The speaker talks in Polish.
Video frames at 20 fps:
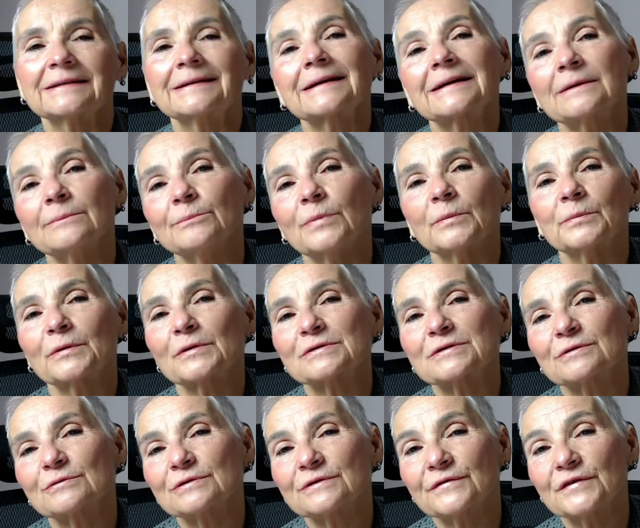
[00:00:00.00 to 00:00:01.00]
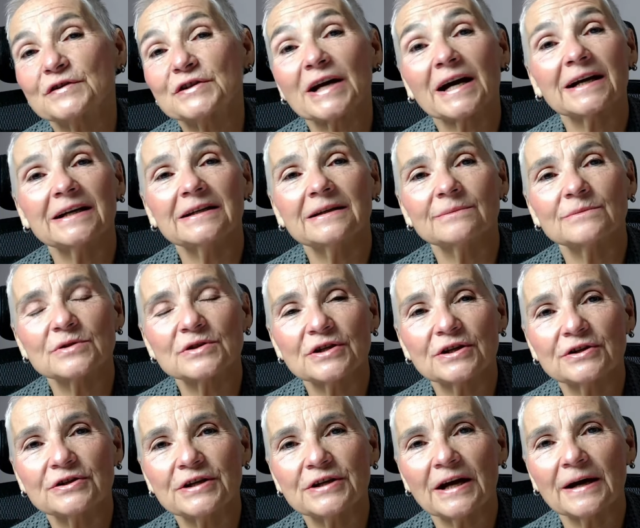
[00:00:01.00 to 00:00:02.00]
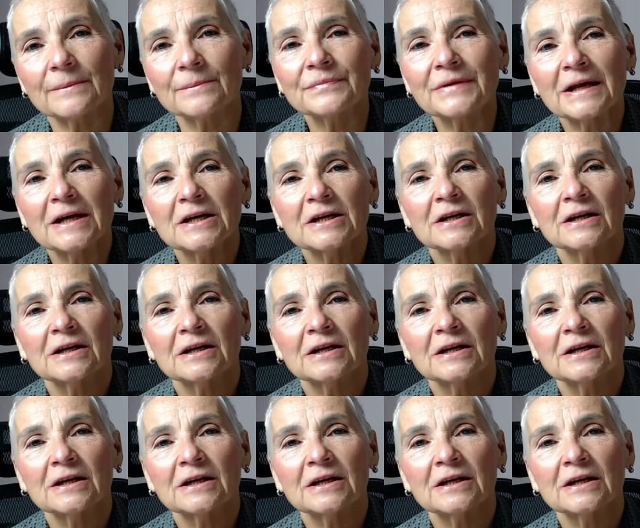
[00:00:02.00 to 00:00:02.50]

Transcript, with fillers: takim po prostu zwyczajnym życiem,